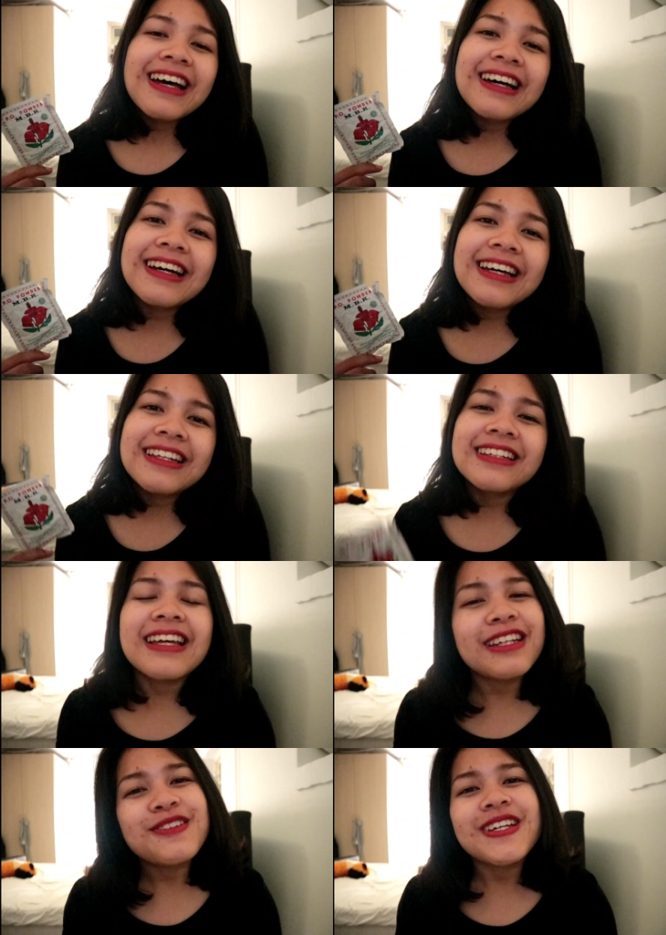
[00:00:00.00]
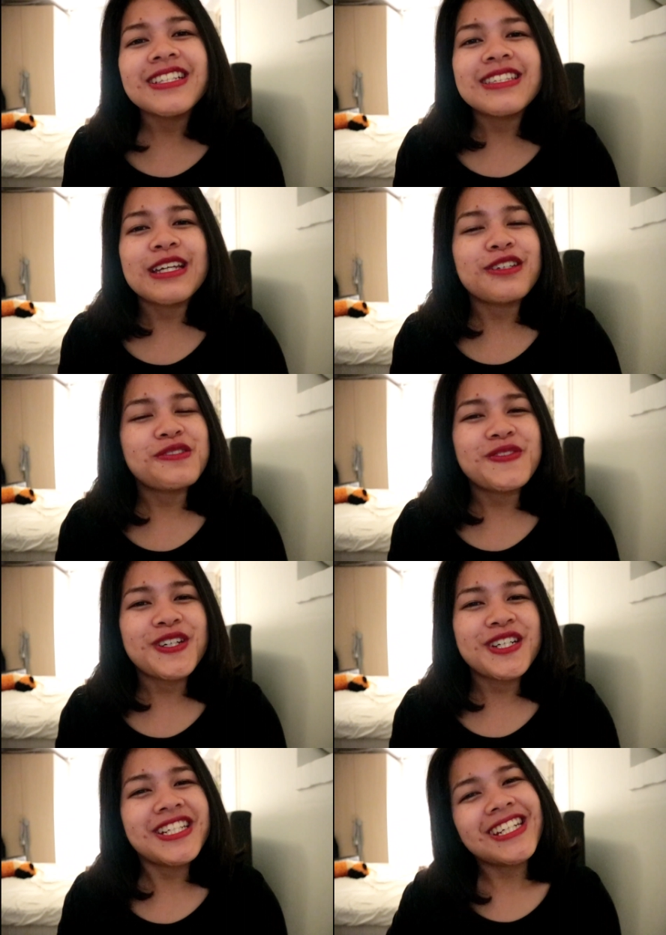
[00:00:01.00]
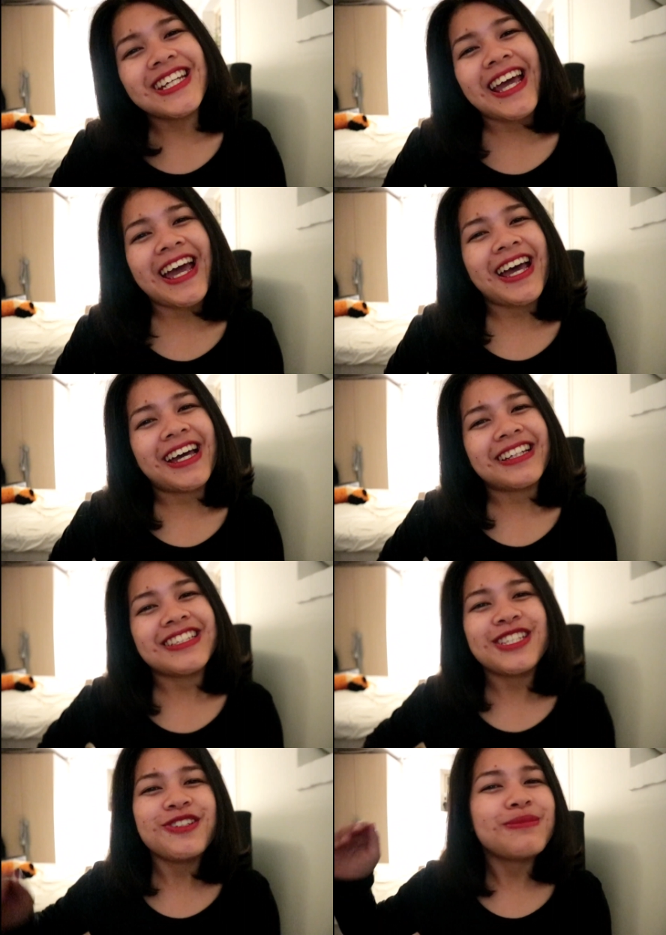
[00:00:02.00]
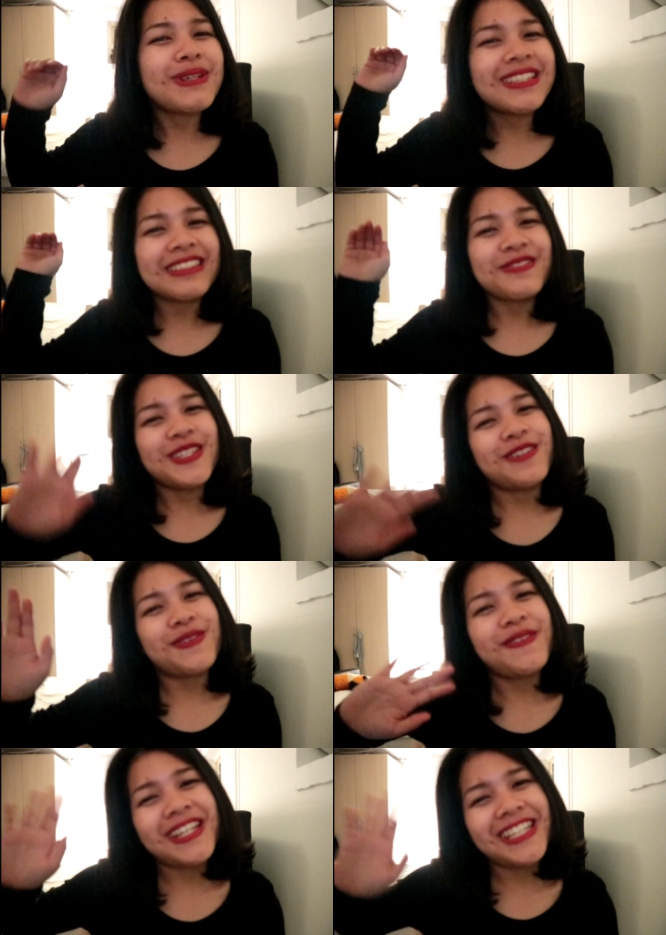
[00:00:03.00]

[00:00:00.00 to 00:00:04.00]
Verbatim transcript: and anyways thank you for watching and see you in my next video bye